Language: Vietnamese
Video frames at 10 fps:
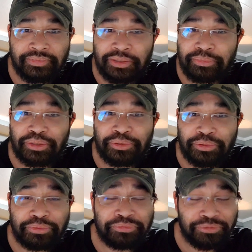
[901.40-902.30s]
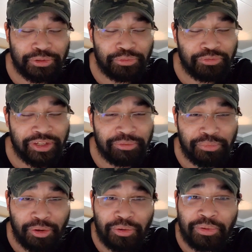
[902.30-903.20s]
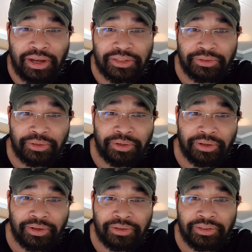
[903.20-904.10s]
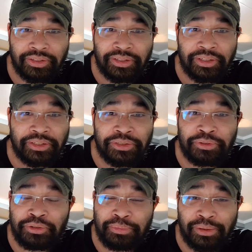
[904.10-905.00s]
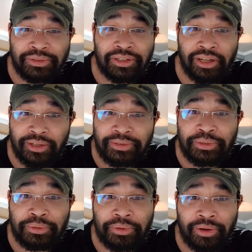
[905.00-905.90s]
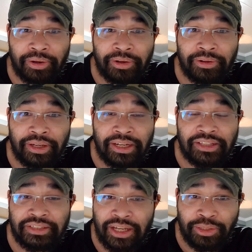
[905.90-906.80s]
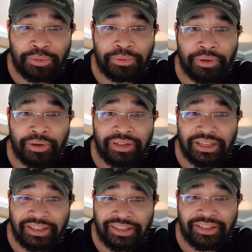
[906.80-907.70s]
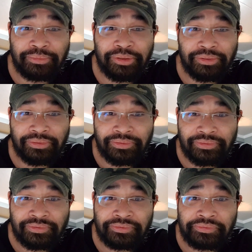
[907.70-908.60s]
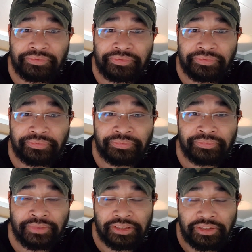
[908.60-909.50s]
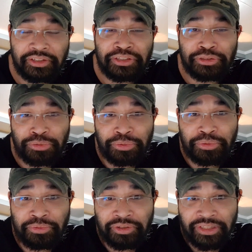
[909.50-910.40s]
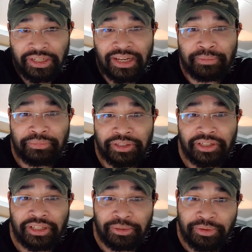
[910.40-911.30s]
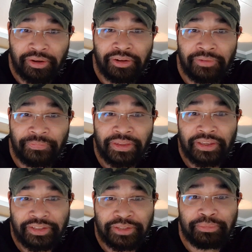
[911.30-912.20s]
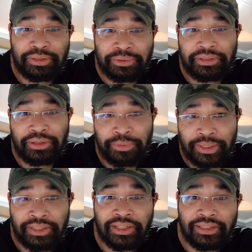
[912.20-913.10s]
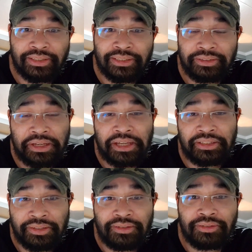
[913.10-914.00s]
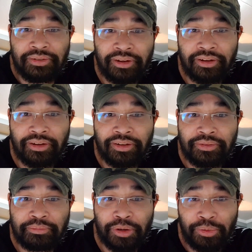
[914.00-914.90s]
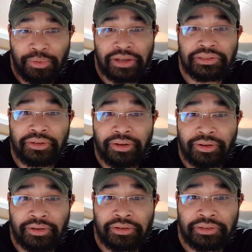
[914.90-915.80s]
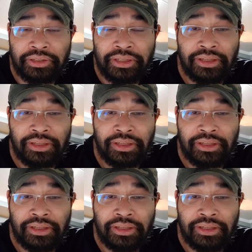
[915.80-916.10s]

nhưng mà tôi cũng vẫn bỏ qua cho họ chưa có bao giờ hận thù họ hay là trả thù họ này kia biết không thì tất nhiên tôi cũng có thể làm được cái điều đó nhưng mà tôi đã quyết định tha thứ cho họ, bỏ qua cho họ.